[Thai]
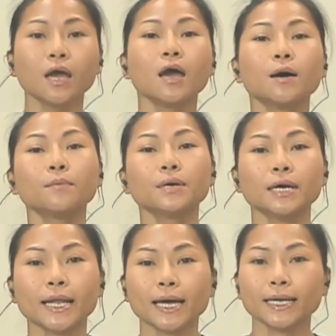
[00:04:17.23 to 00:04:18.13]
เมื่อ
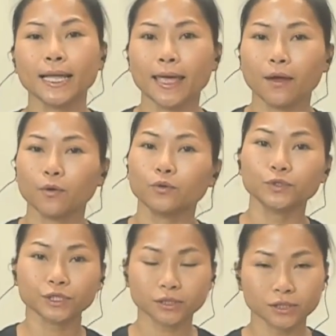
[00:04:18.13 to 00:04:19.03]
นั่งแล้วรู้
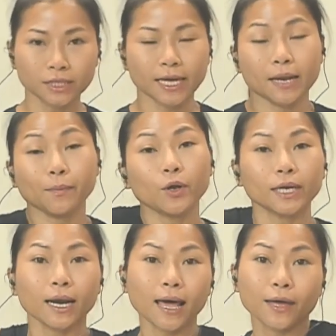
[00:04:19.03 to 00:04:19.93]
สึกถึงการผ่อน
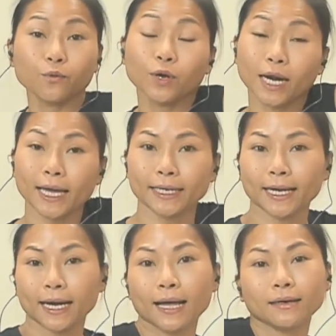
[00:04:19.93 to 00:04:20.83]
คลายหัวไหล่นะ
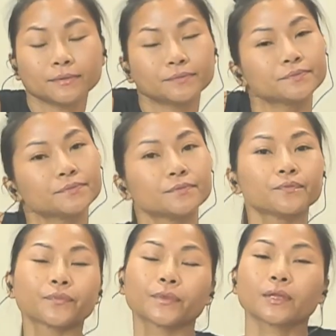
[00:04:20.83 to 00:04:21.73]
คะ
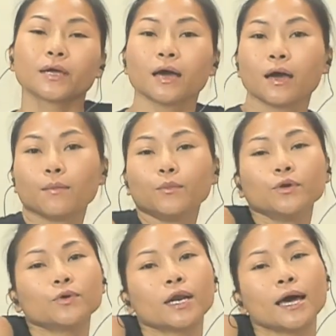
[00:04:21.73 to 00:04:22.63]
มุน
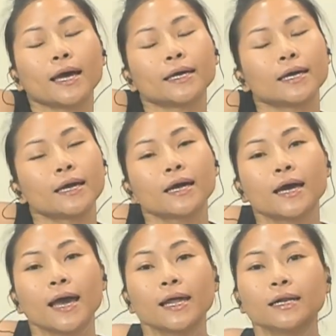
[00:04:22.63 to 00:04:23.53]
หัวไหล่
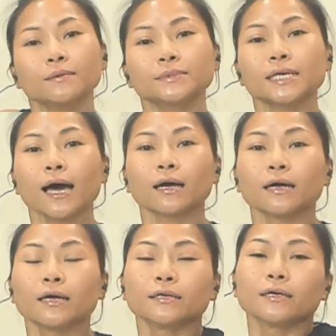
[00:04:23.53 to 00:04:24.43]
ให้เริ่มจาก
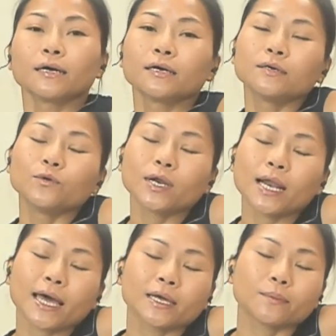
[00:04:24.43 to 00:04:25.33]
หัวไห
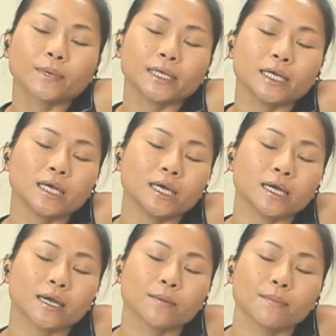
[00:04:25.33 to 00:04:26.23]
ล่ไปที่
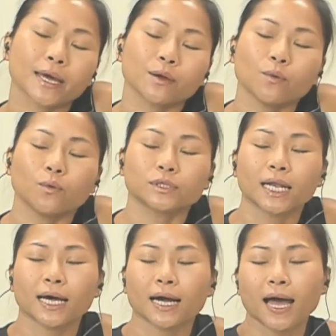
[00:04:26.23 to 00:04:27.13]
ใบหูแต่
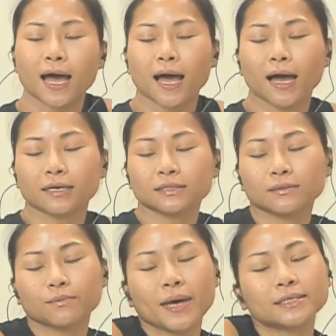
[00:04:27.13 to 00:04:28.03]
ละข้าง
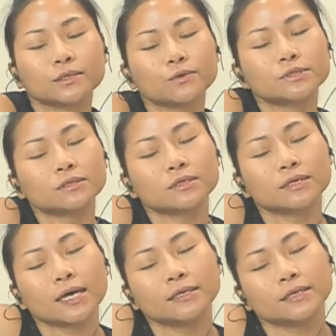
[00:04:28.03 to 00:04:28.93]
แม่จะรู้สึกถึง
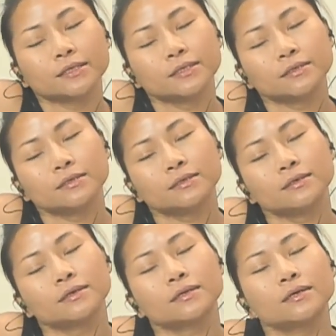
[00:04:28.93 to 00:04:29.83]
การยืดยื
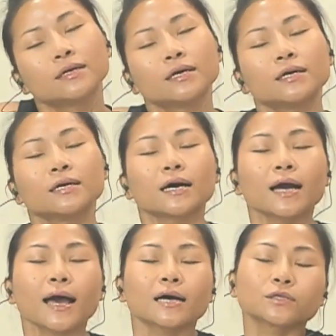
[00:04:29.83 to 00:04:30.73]
ด
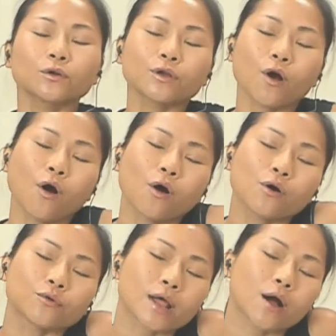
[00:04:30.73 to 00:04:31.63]
ข้างต้นคอขอ
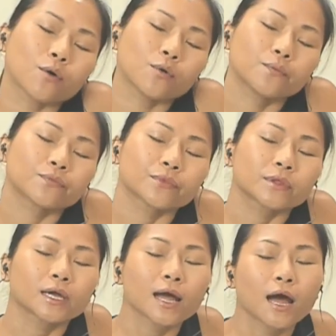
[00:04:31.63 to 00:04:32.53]
งเรา
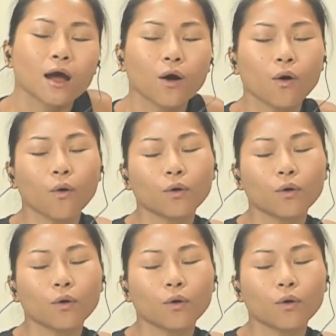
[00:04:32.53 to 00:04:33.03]
หก